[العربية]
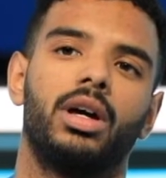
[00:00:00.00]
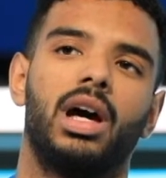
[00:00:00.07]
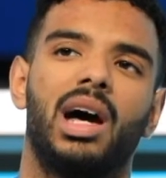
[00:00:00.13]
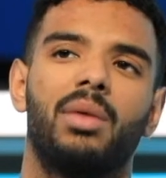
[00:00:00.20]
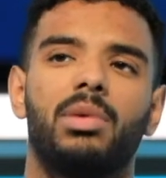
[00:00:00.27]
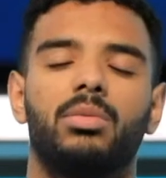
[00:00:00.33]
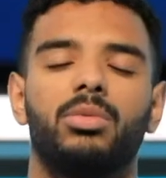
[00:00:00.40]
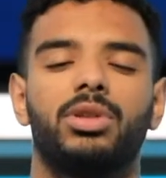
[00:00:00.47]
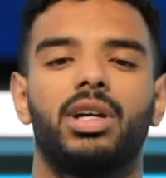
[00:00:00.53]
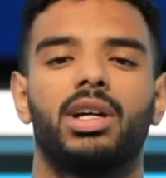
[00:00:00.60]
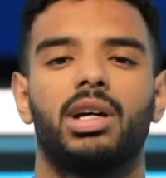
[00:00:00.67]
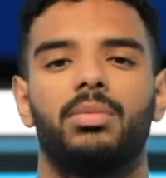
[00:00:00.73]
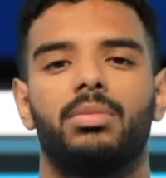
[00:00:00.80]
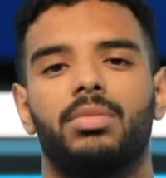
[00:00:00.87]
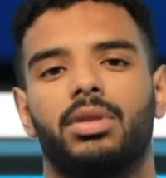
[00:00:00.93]
اما
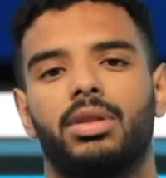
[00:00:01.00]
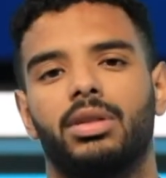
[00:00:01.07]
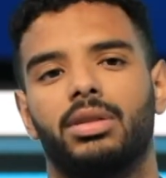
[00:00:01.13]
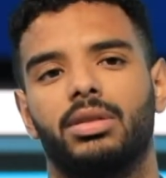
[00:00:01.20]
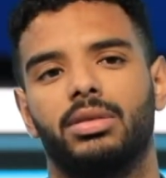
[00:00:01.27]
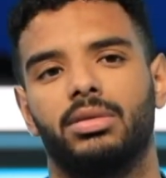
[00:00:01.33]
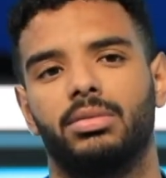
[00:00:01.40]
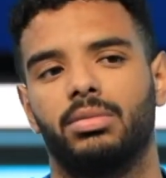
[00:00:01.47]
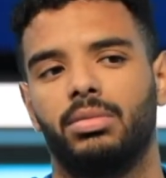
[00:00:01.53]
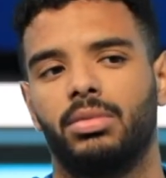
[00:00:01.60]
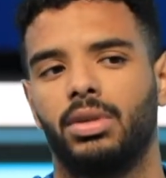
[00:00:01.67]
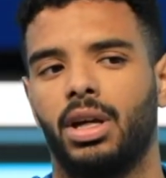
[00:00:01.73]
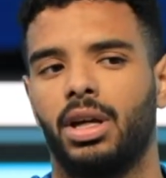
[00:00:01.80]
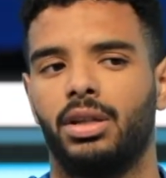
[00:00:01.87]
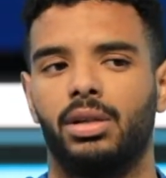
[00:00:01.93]
المنتخب آه،
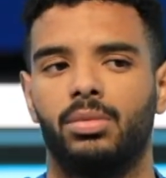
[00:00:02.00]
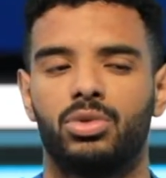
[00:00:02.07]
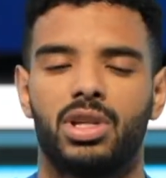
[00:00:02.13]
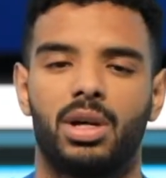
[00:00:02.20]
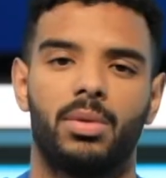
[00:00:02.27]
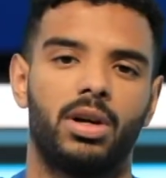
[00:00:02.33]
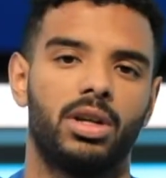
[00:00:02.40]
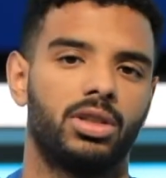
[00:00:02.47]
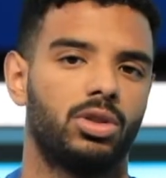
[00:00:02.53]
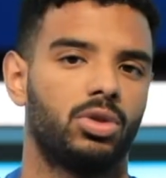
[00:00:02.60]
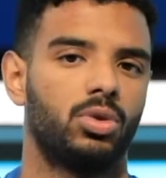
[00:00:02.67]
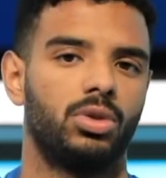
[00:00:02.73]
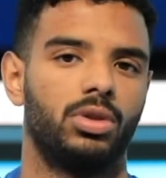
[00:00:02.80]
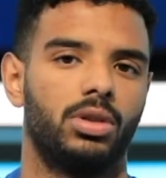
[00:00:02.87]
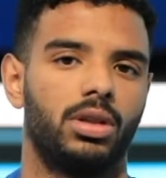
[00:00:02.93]
يعني المسابقات
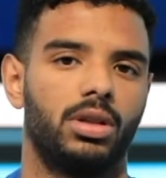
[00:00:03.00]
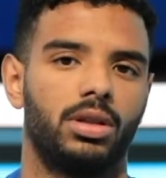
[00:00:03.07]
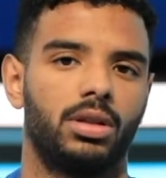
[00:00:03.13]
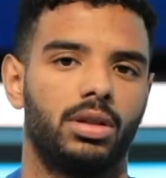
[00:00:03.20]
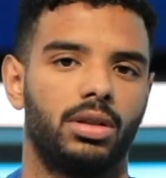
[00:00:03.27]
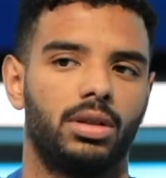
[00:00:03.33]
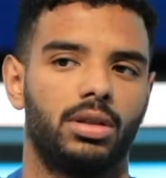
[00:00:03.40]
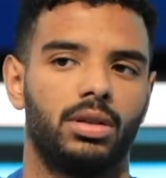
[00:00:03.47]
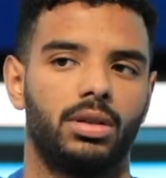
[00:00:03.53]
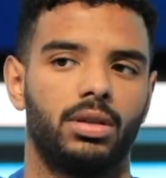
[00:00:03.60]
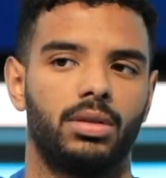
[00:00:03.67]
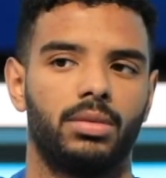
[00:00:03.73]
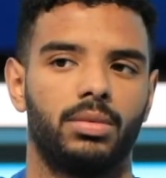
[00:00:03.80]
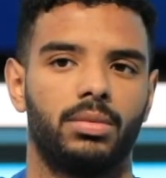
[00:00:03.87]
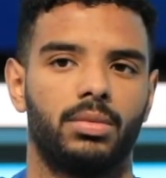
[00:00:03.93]
تكون آه،
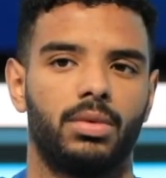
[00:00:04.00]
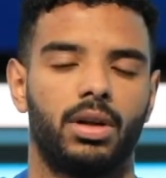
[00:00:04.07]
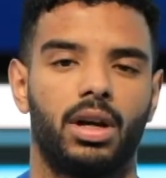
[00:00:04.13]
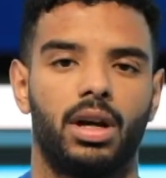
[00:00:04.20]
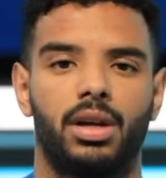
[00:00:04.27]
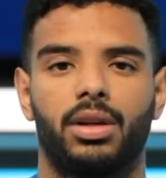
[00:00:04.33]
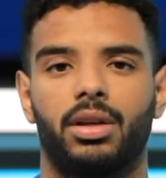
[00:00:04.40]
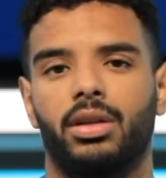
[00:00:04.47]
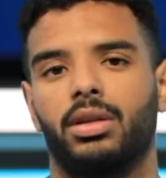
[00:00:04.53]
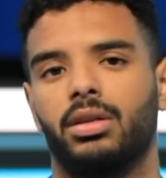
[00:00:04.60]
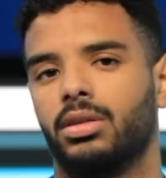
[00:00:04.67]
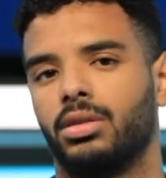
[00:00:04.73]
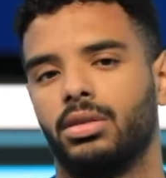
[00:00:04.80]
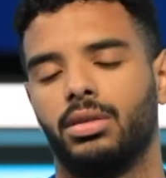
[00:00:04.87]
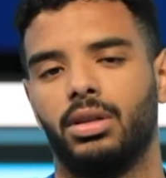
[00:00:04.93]
غير
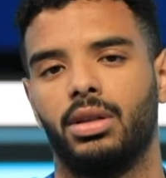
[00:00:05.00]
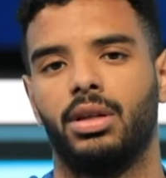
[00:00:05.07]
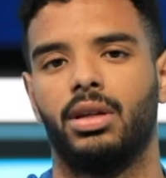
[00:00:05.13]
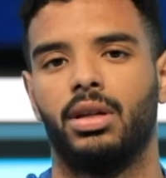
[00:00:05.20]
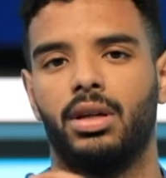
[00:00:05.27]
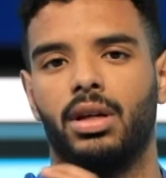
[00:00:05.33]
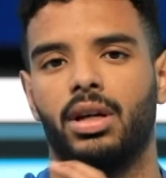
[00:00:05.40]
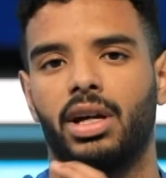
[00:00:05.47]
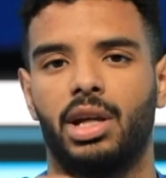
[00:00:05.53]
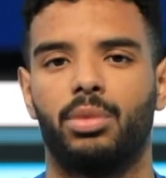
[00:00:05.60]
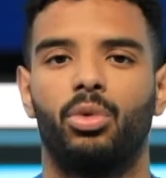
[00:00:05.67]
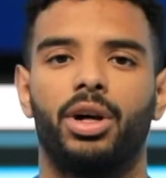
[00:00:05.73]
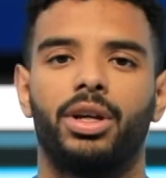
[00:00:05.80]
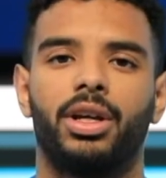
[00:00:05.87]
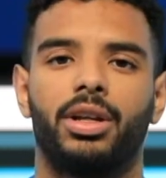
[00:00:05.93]
آه، غير
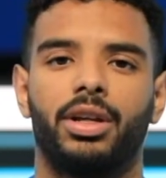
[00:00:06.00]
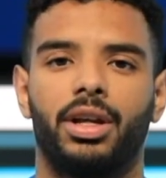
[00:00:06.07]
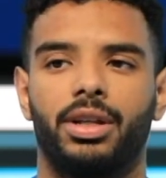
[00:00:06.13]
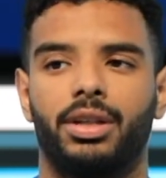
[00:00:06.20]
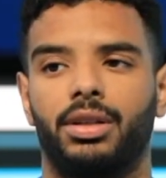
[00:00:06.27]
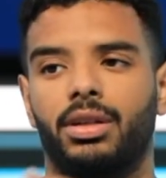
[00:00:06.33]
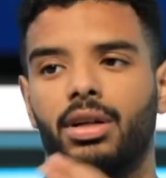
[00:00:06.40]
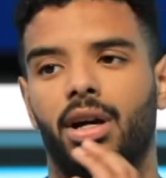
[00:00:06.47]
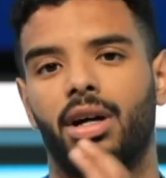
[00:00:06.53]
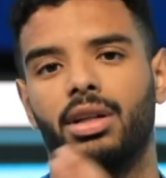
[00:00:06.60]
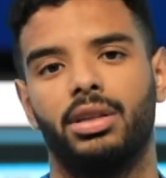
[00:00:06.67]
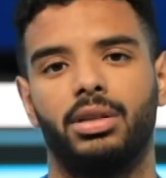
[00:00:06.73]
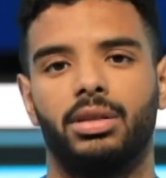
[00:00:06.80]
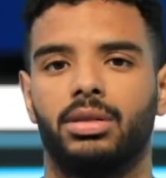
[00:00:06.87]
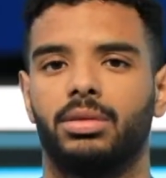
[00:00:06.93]
معينه يعني
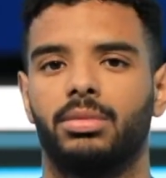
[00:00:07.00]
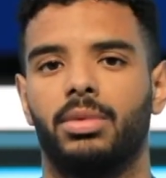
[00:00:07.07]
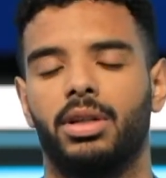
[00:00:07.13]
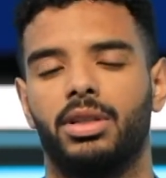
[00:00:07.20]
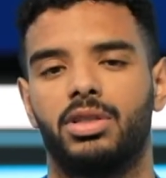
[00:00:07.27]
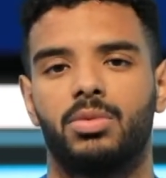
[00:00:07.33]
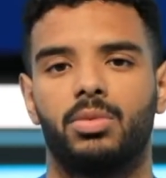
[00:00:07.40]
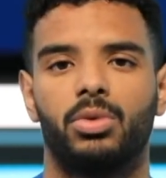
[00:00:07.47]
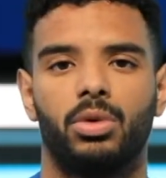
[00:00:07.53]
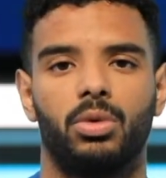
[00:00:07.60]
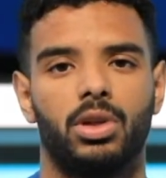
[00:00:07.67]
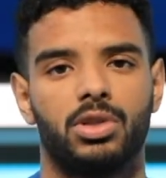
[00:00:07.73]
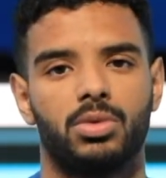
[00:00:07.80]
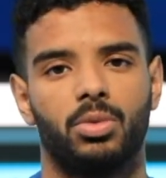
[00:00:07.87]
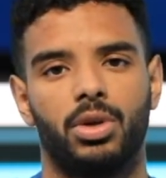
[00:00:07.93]
عادي بعد اسبوع
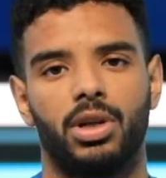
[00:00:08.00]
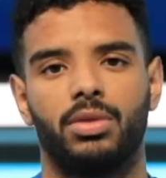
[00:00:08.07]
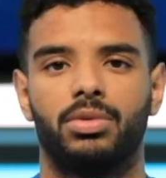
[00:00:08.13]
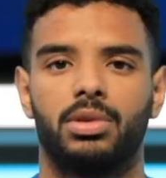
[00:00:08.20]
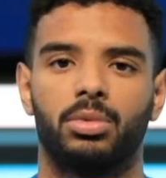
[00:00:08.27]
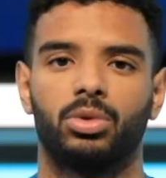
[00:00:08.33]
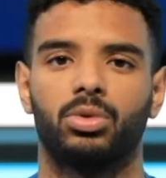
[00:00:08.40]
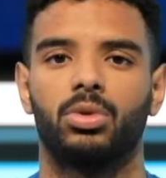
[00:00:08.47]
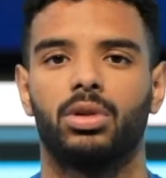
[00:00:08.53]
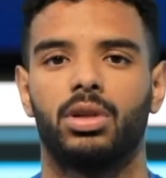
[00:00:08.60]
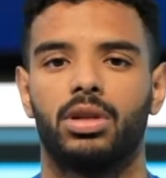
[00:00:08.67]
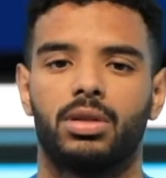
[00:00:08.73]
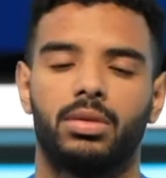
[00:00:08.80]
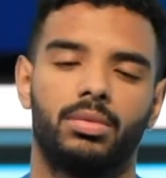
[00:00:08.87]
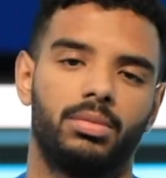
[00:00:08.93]
ولا اسبوعين في
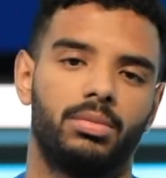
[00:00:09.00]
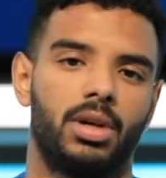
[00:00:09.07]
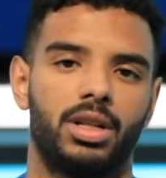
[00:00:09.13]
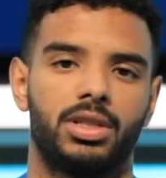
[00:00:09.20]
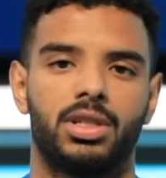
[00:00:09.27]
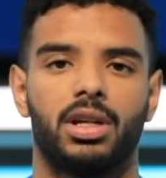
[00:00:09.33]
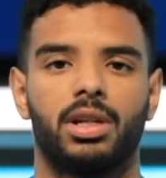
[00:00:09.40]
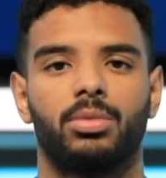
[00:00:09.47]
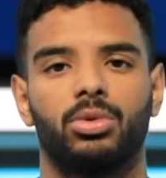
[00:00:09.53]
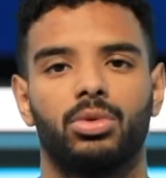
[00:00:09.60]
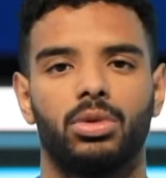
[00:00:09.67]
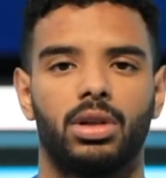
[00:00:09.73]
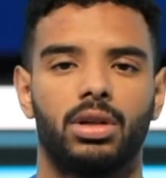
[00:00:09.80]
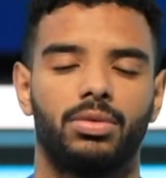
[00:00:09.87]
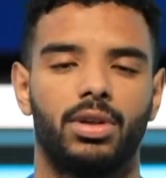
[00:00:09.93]
بطوله بعد شهر
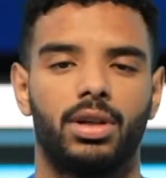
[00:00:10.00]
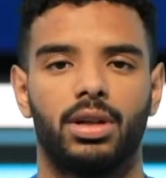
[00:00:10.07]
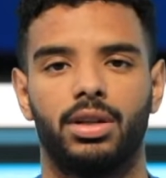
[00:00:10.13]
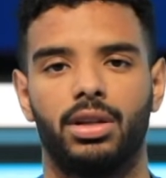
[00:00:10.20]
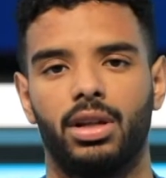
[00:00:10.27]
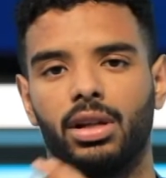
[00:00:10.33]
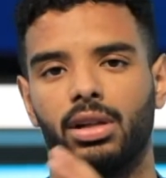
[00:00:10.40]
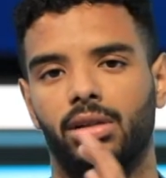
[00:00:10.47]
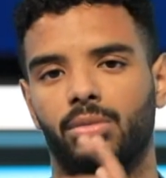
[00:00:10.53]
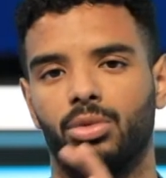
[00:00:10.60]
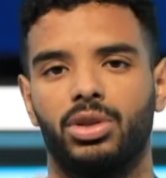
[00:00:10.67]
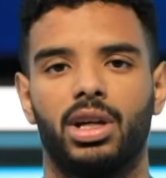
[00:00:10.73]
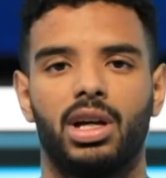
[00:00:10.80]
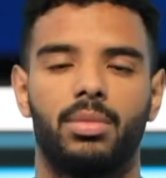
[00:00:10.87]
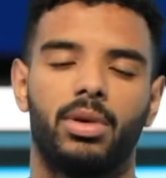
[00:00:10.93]
بطوله فان
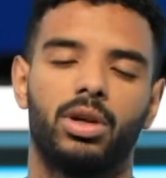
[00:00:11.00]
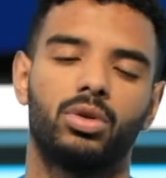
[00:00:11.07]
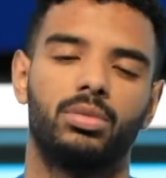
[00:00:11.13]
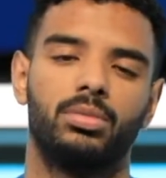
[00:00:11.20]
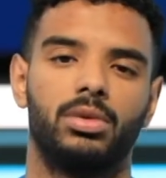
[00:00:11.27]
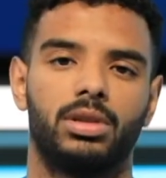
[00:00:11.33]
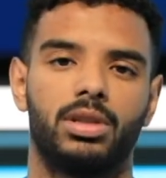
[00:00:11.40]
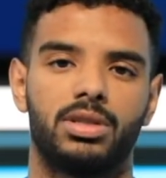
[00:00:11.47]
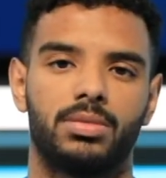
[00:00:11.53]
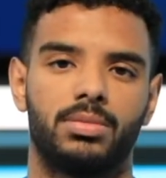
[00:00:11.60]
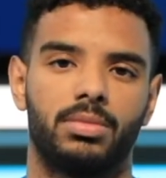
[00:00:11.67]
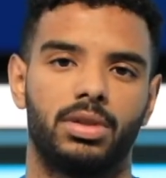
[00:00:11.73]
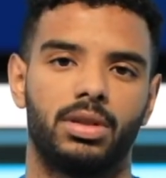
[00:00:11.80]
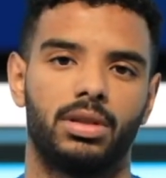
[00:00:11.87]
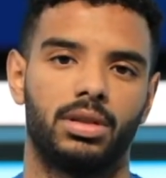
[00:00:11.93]
المنتخب ما يكون ملتزم